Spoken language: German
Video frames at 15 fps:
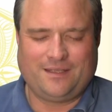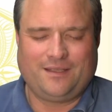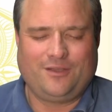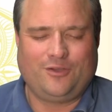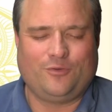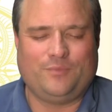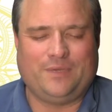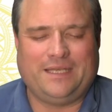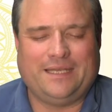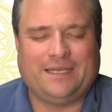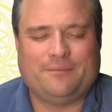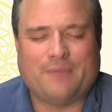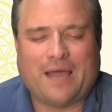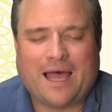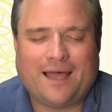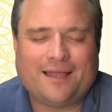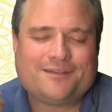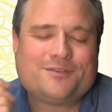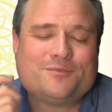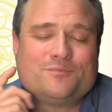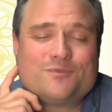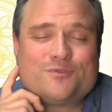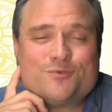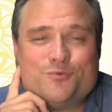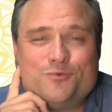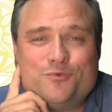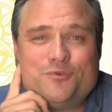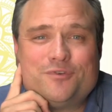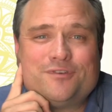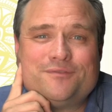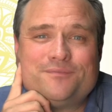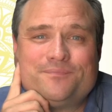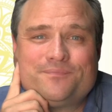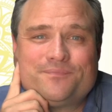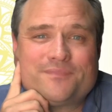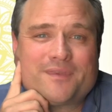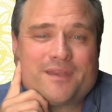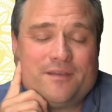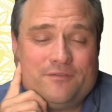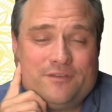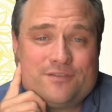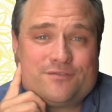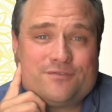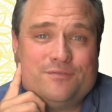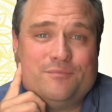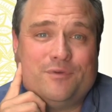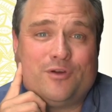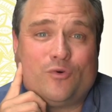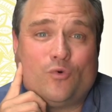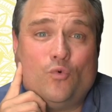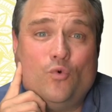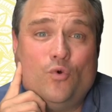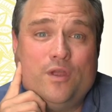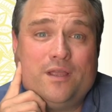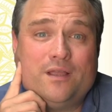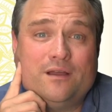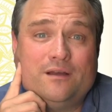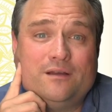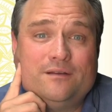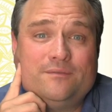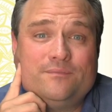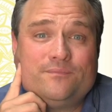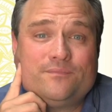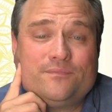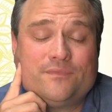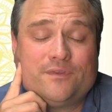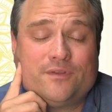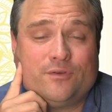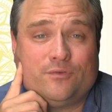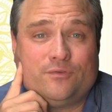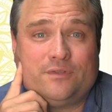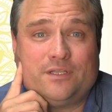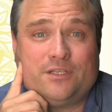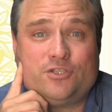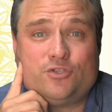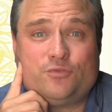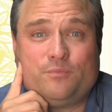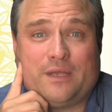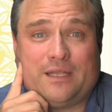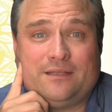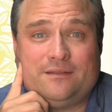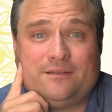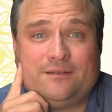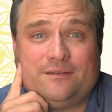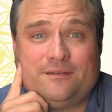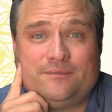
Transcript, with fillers: Und mit jedem Atemzug wirst du immer ruhiger und entspannter.